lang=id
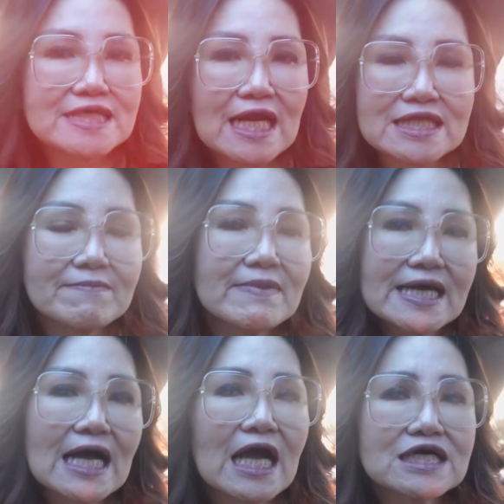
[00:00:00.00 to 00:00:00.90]
perjalanan
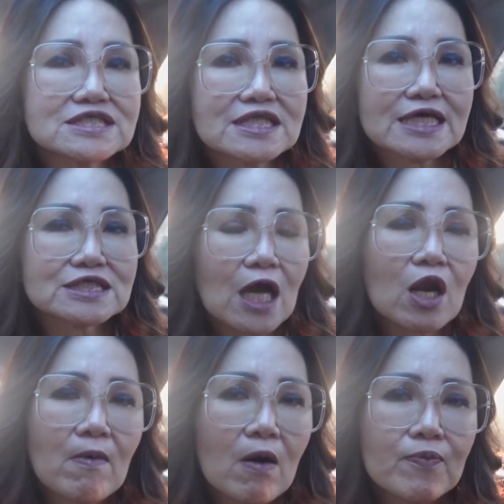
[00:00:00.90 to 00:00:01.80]
mereka nggak stres
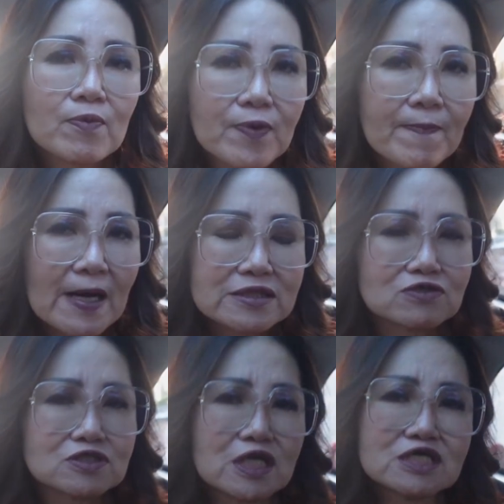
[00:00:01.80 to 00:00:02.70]
kalau mau pupuk atau
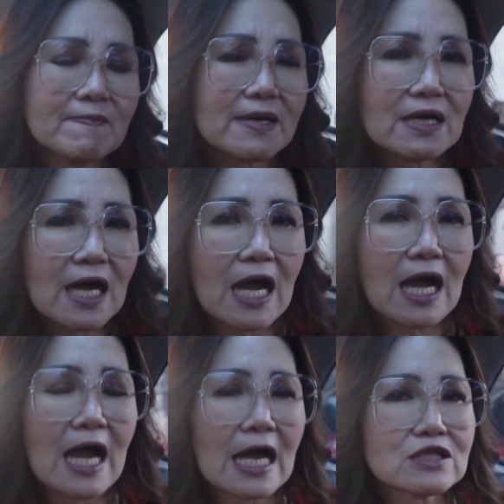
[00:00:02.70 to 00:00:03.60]
stres
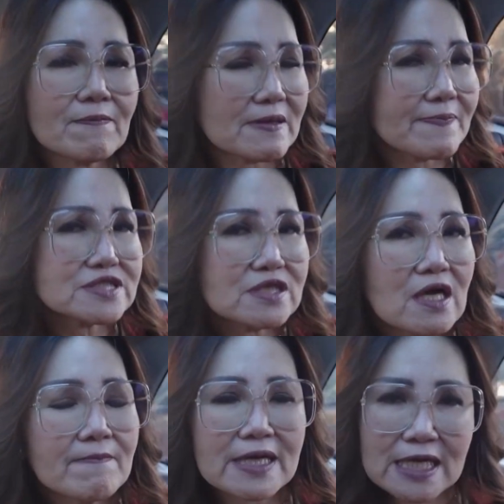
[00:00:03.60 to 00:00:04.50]
uh, atau pipis
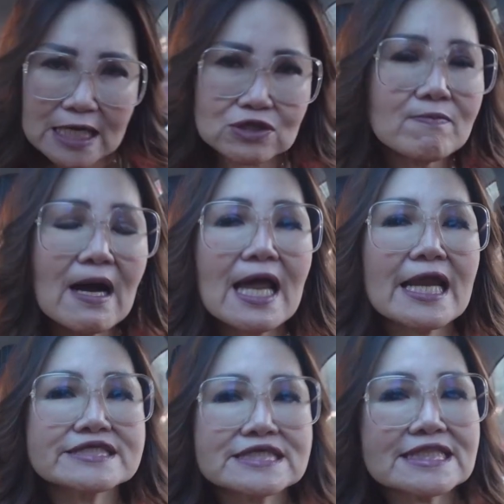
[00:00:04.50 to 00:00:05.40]
mereka itu
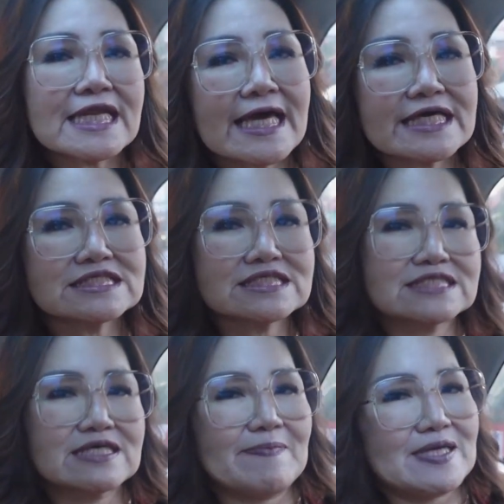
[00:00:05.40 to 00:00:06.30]
bakalan
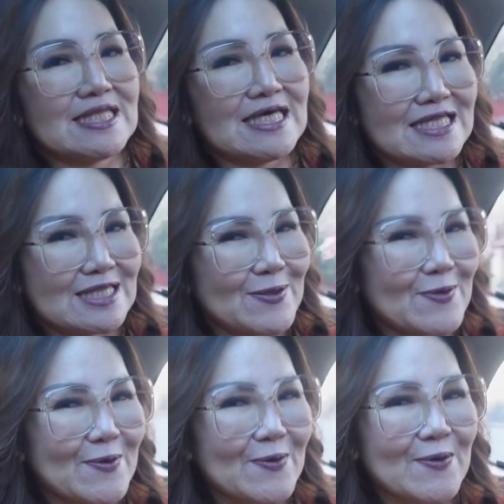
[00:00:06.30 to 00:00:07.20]
stres seperti
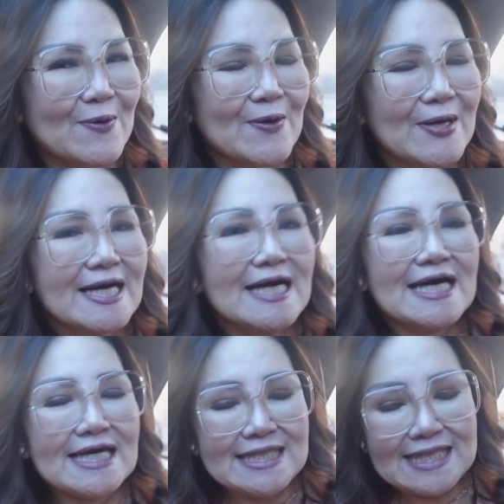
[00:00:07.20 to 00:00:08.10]
itu
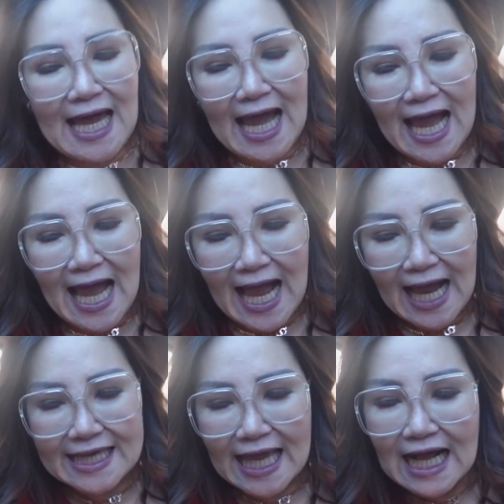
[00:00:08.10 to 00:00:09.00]

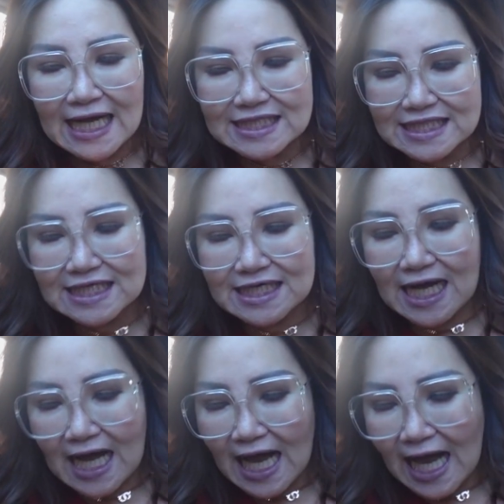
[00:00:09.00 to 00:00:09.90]
nah yang
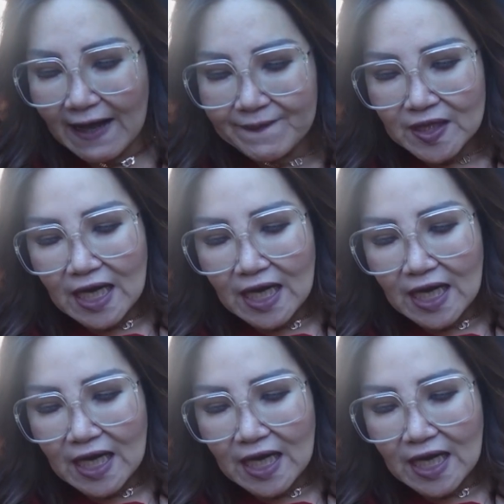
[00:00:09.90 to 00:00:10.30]
ketiga